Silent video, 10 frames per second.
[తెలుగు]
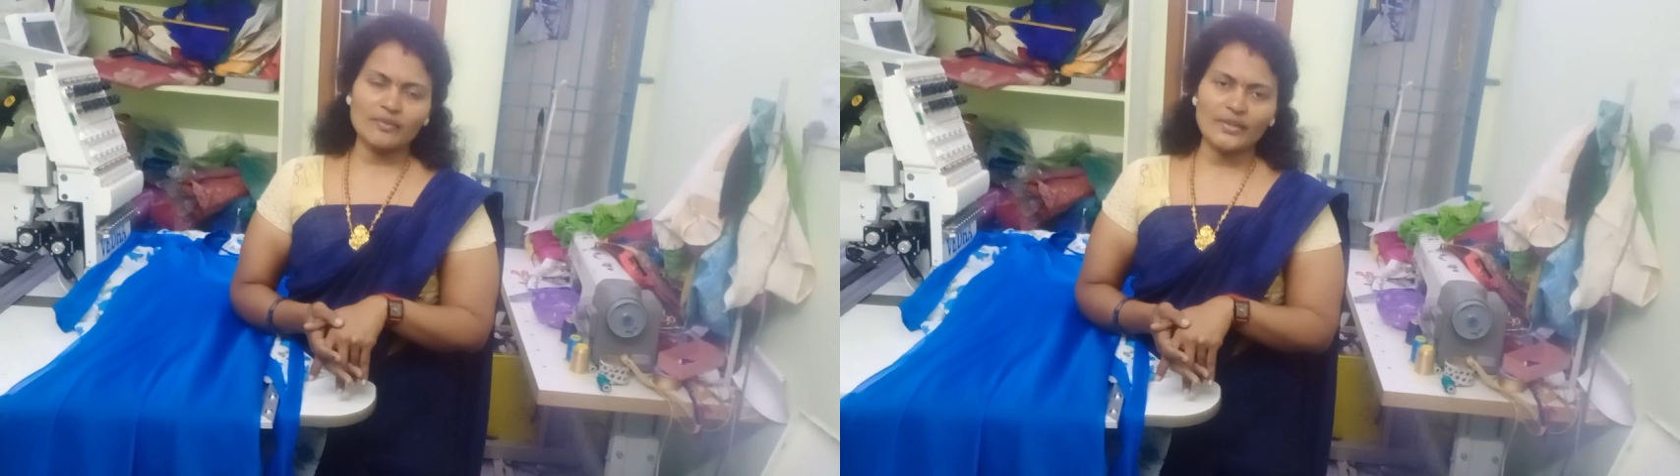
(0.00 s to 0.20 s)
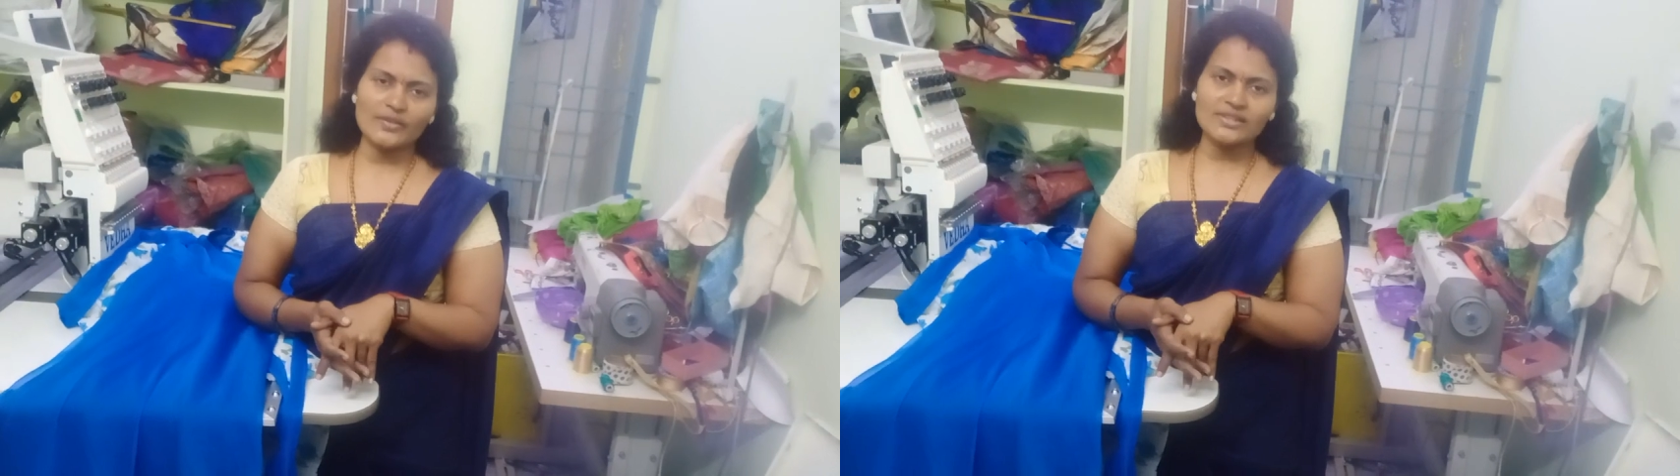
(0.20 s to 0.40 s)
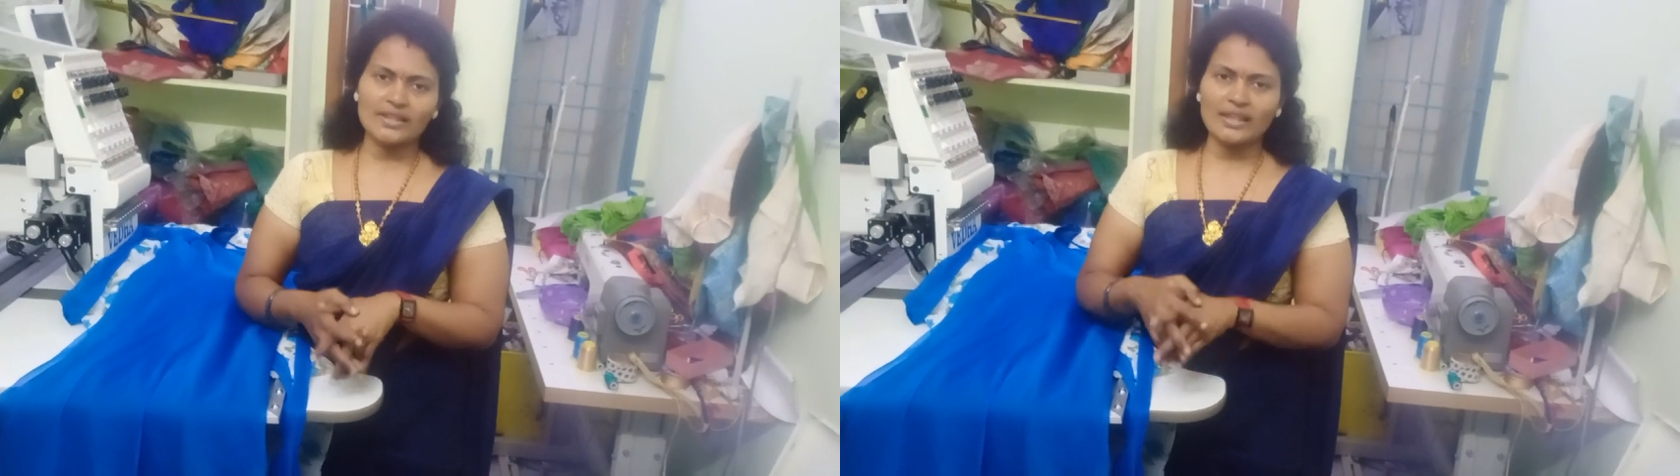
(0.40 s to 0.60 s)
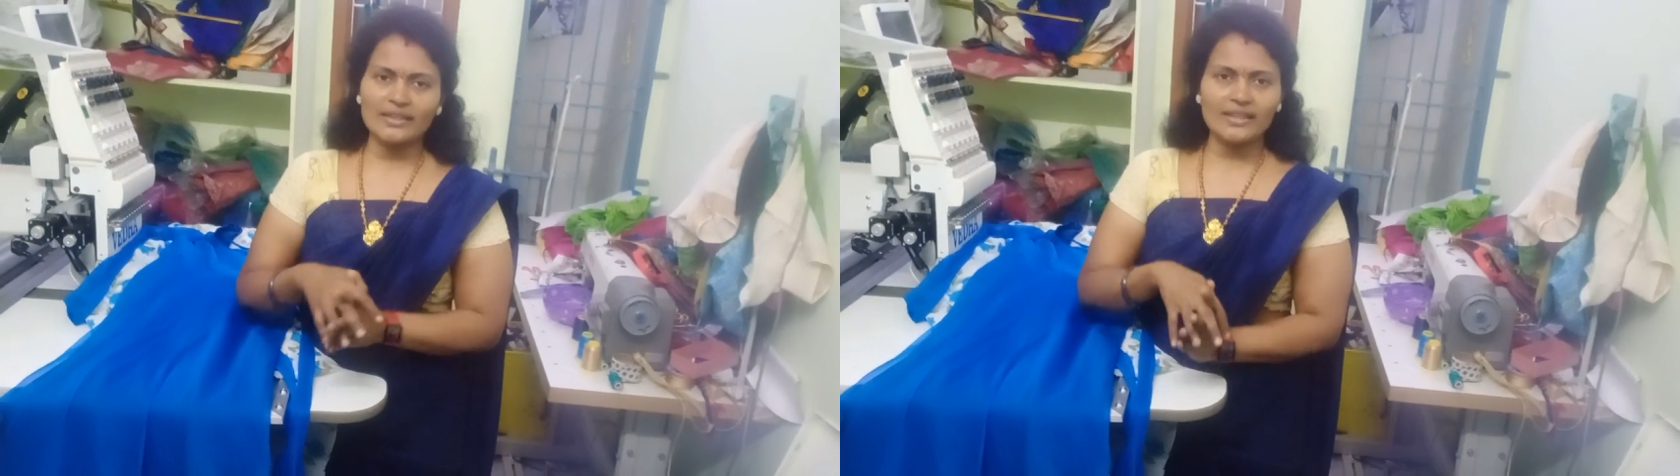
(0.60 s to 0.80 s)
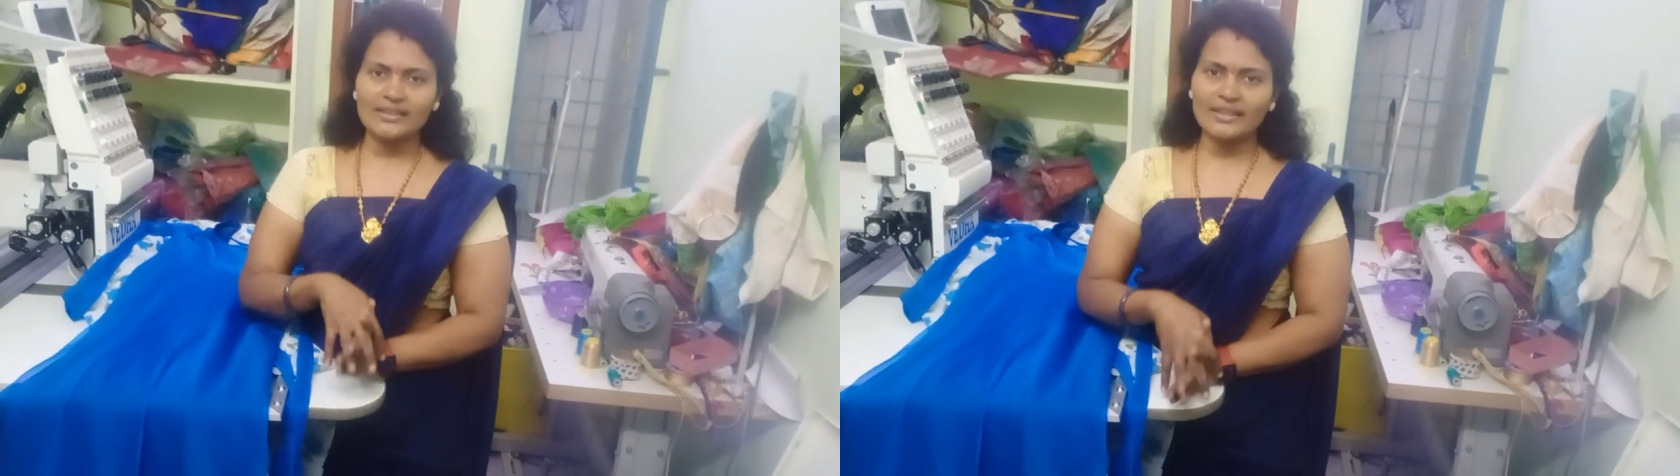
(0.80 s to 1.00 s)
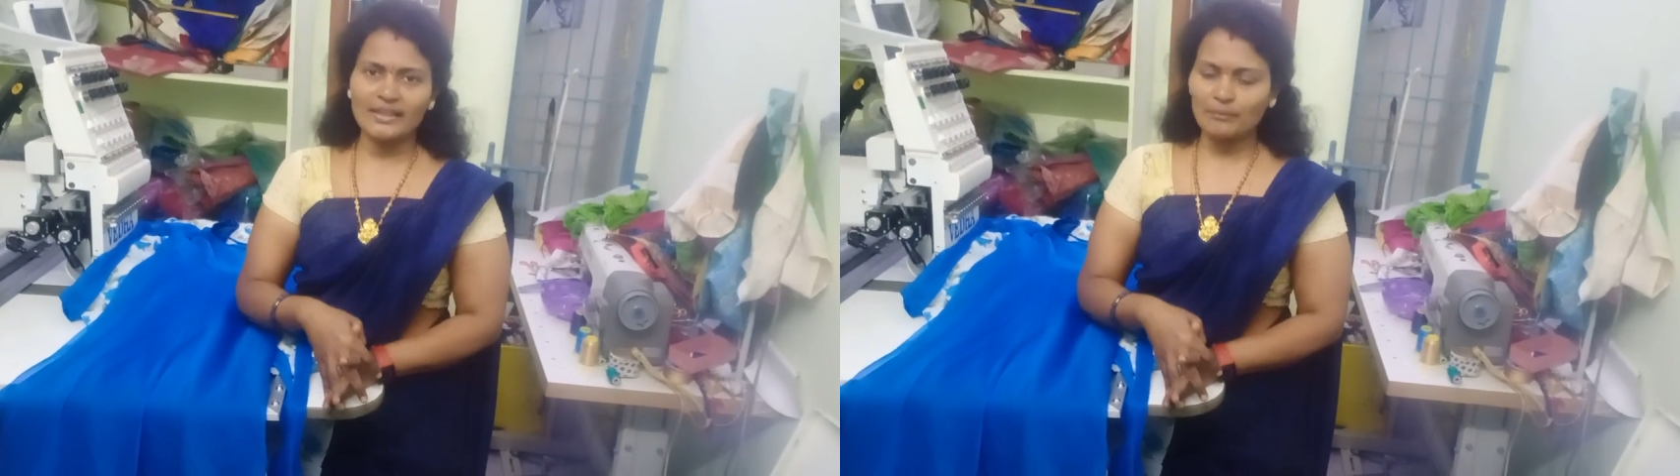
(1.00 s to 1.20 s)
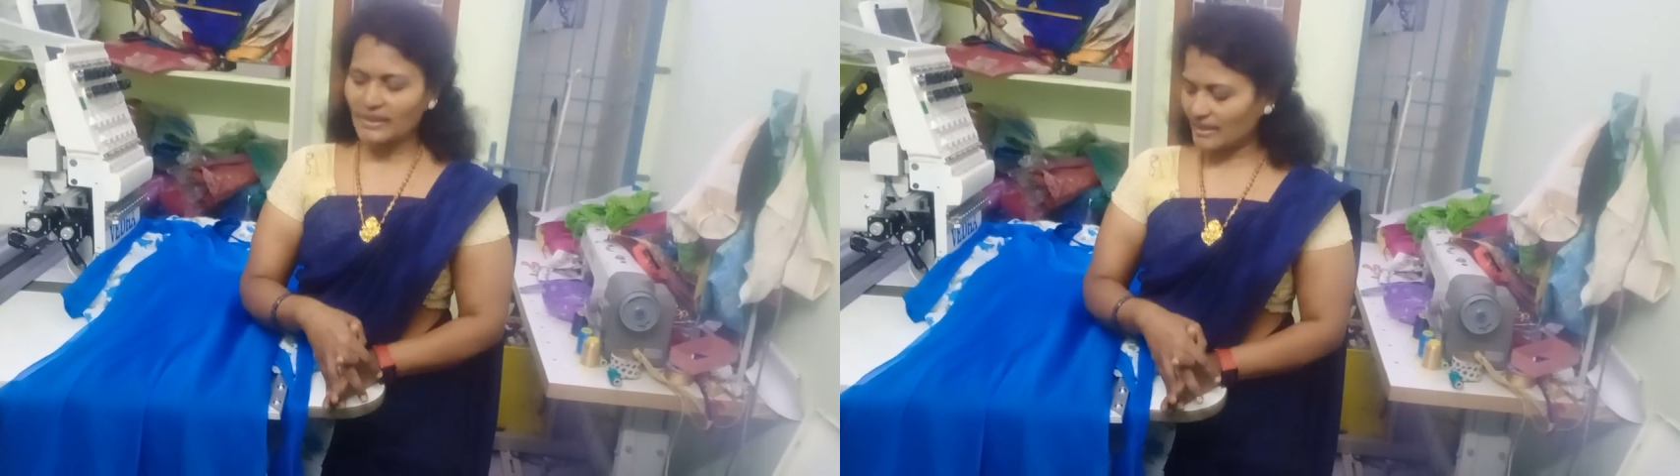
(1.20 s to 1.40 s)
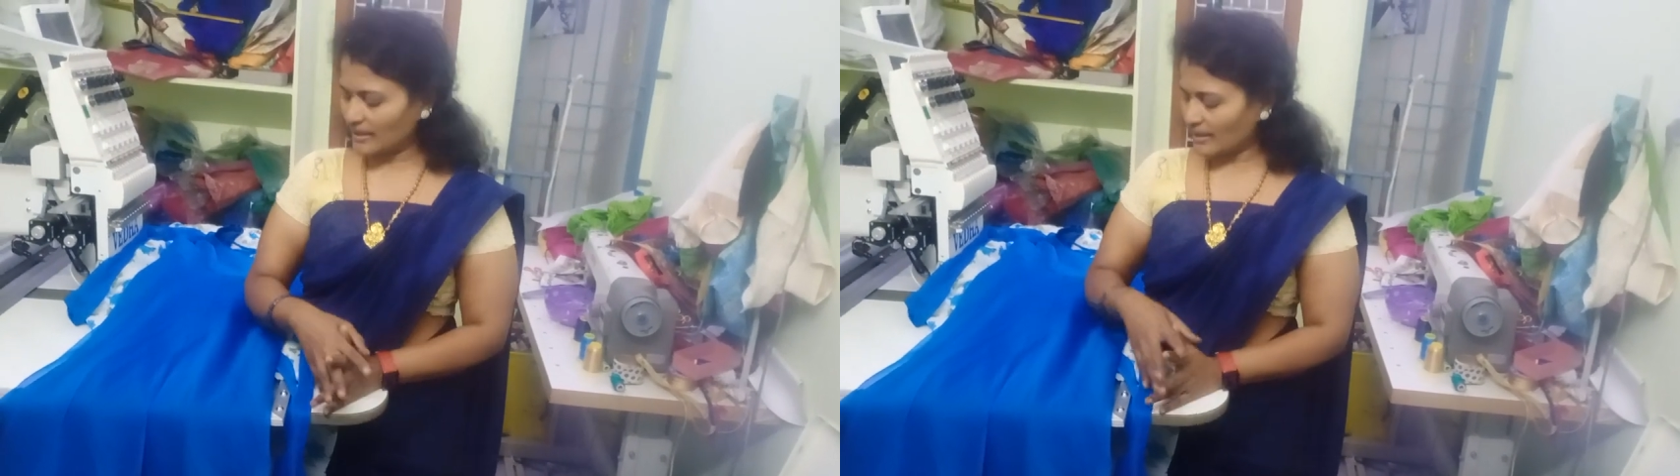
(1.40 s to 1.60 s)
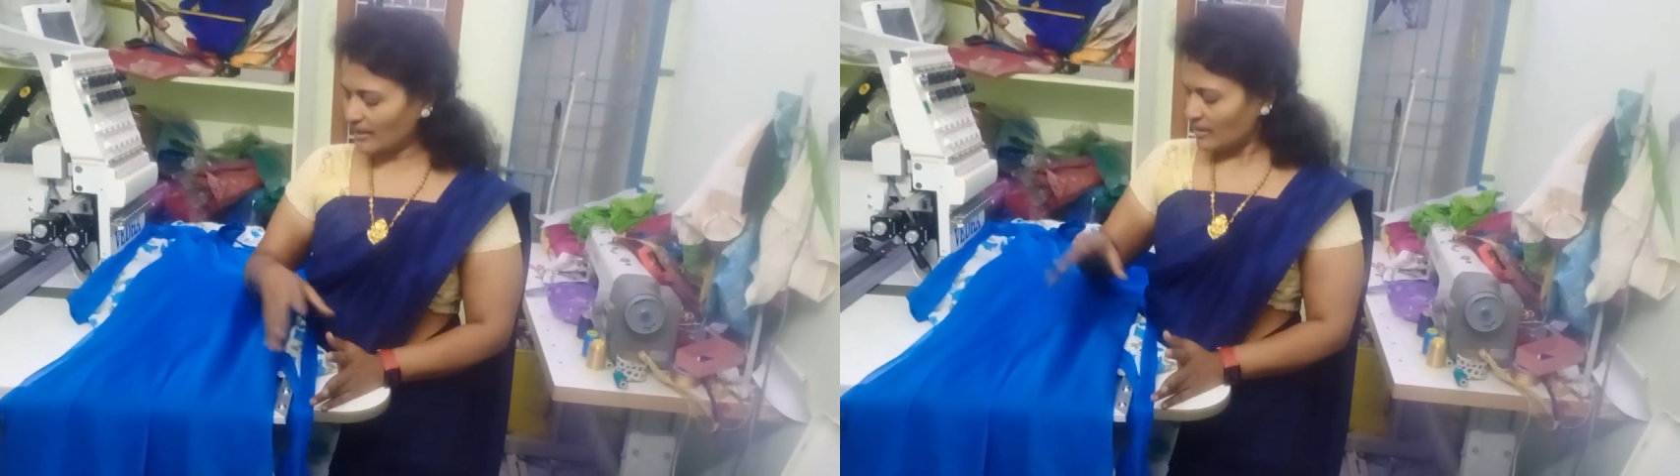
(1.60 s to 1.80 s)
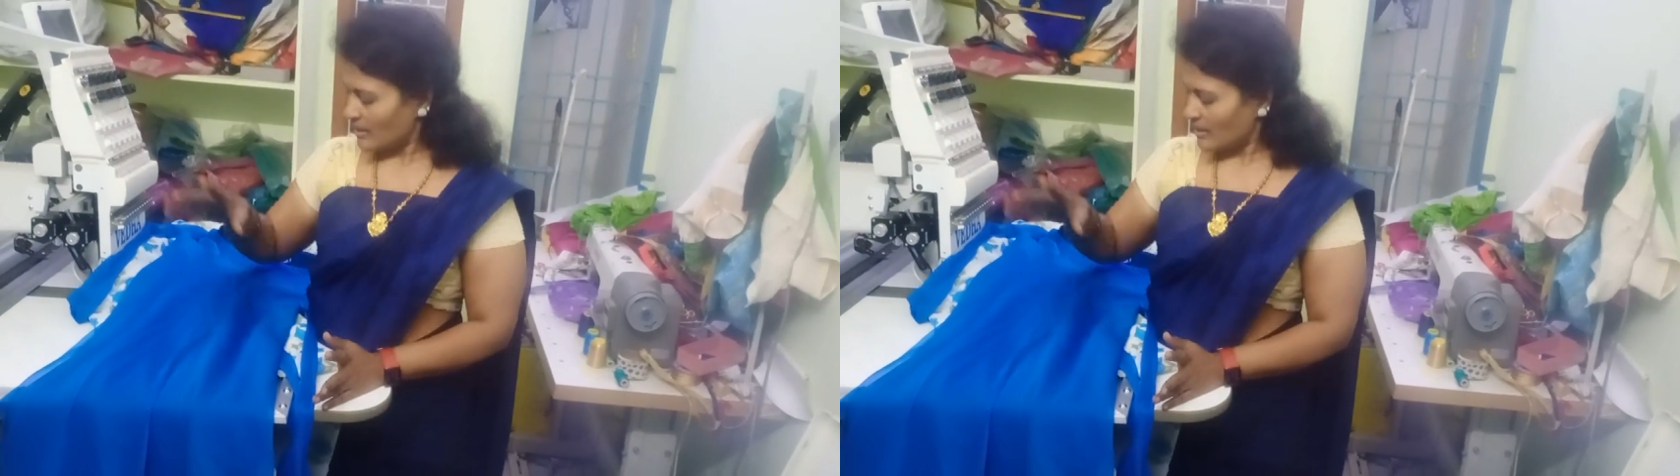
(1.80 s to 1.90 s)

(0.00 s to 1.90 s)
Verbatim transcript: వీడియోస్కి అందుకే తీయడం లేదండి